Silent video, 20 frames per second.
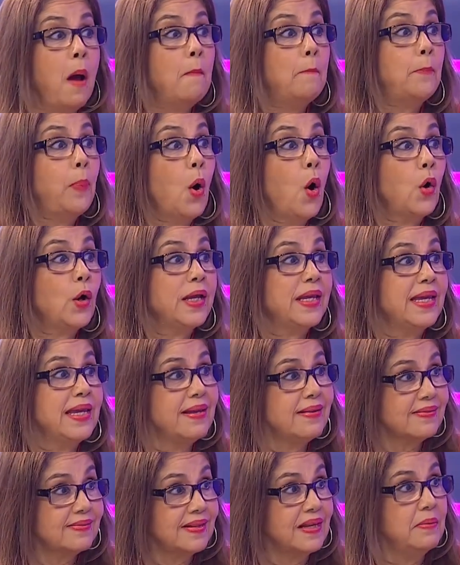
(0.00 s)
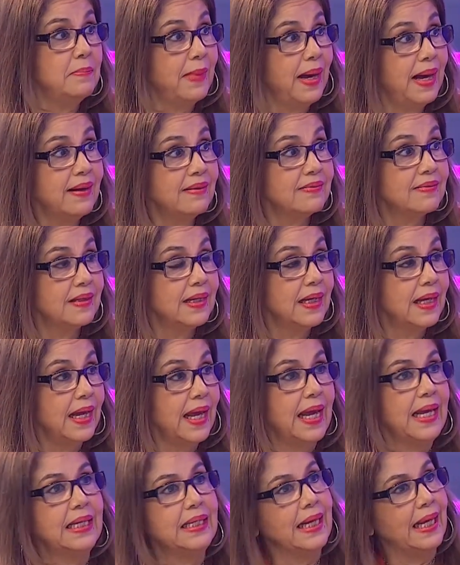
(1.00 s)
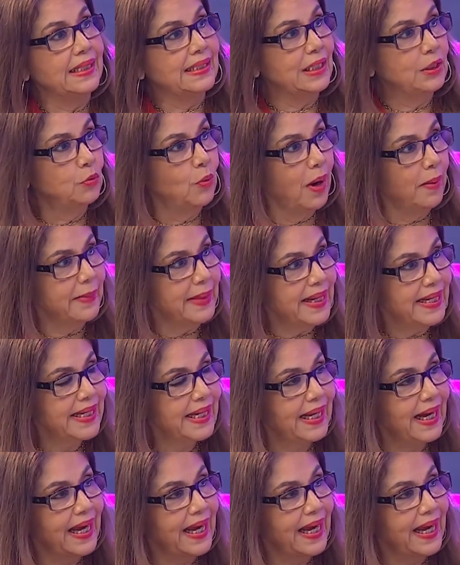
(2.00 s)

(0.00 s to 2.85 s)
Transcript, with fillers: poquísimas en Latinoamérica,